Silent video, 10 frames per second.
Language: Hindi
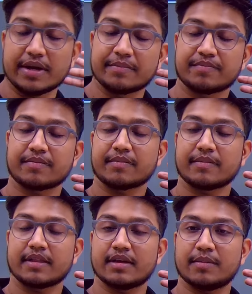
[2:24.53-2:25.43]
हैं
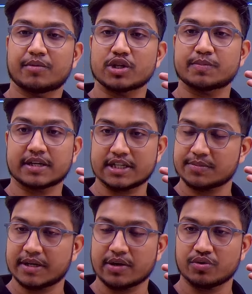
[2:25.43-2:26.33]
प्रोस्पेक्टस
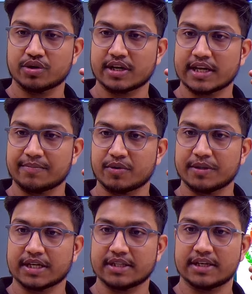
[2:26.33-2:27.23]
में डाउनलोड करके आपको
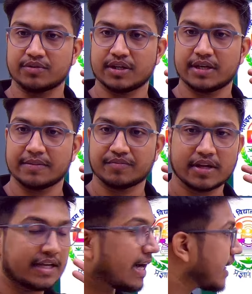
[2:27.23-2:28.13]
बता दे रहा हूं देखिए
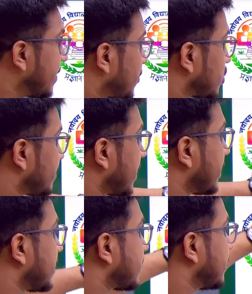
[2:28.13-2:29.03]
ये आ गया
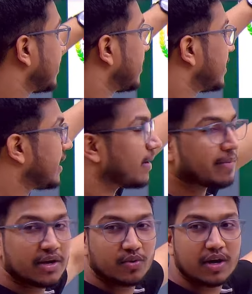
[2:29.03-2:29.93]
प्रोस्पेक्टस देखिए
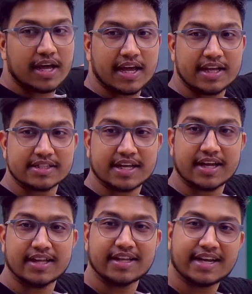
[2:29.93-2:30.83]
बिल्कुल नया सा
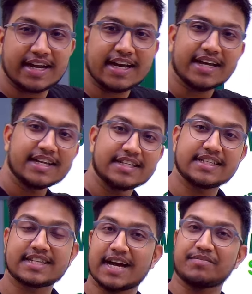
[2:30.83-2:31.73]
है ना
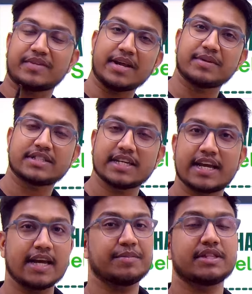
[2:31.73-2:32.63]
जैसे आप नए बच्चे
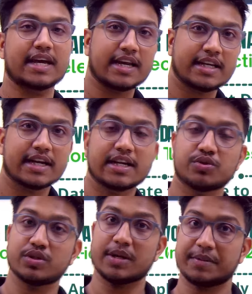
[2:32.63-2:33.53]
हैं अभी तैयारी कर रहे
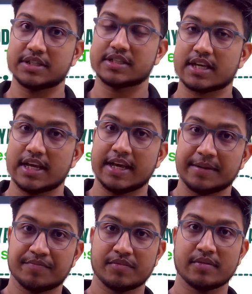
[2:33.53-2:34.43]
हैं पच्चीस के लिए
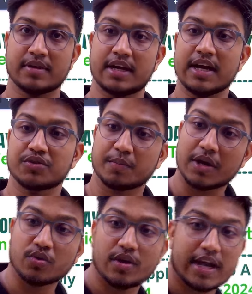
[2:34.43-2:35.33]
है ना तो
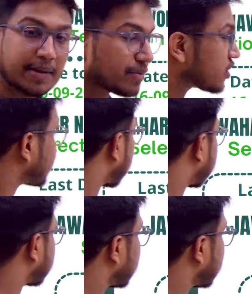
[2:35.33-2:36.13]
बिल्कुल नया प्रोस्पेक्टस